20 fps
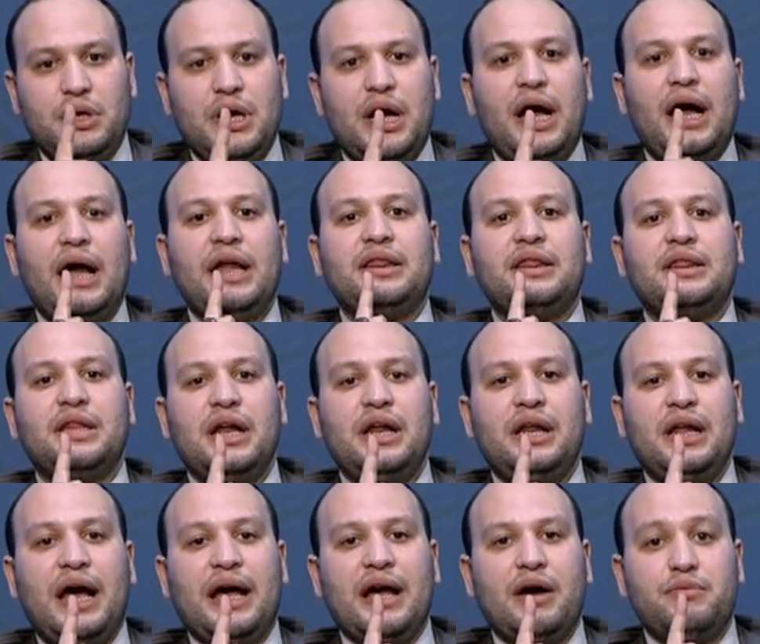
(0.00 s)
حتى
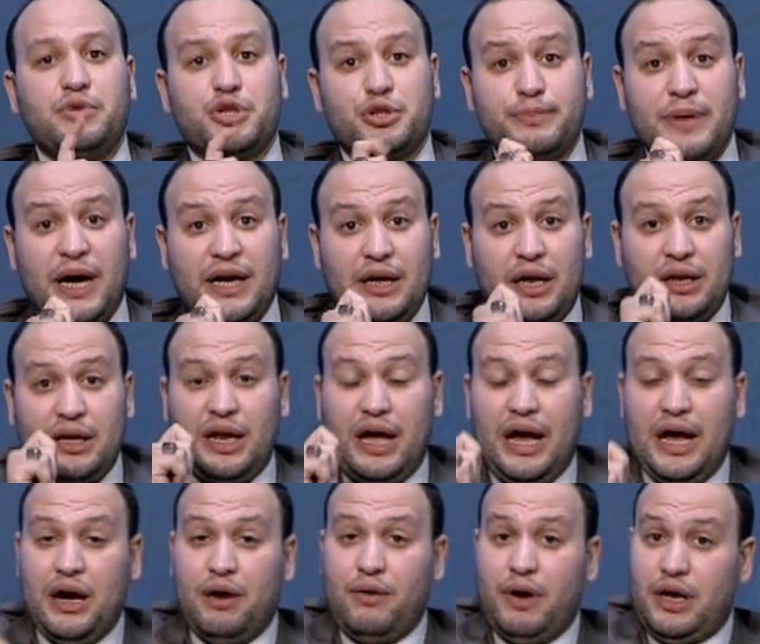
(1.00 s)
للحيوان مش معنى ان
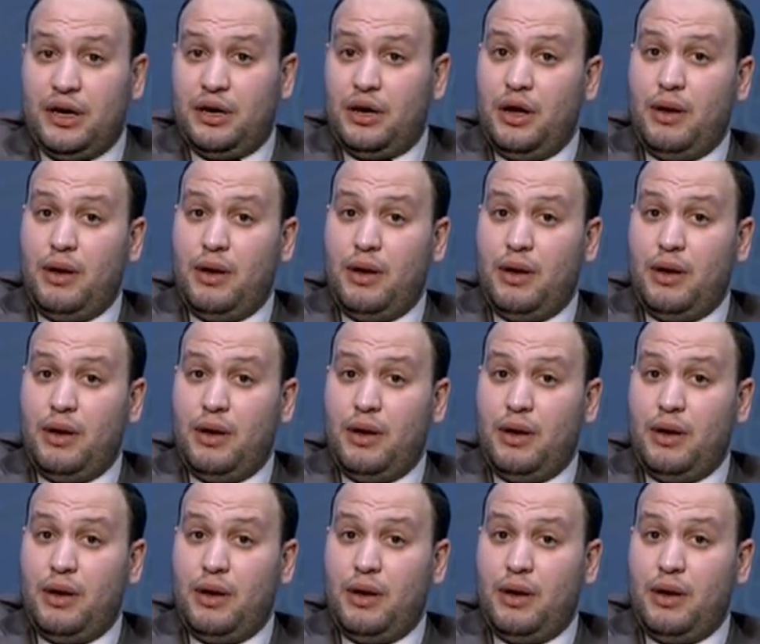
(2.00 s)
الحيوان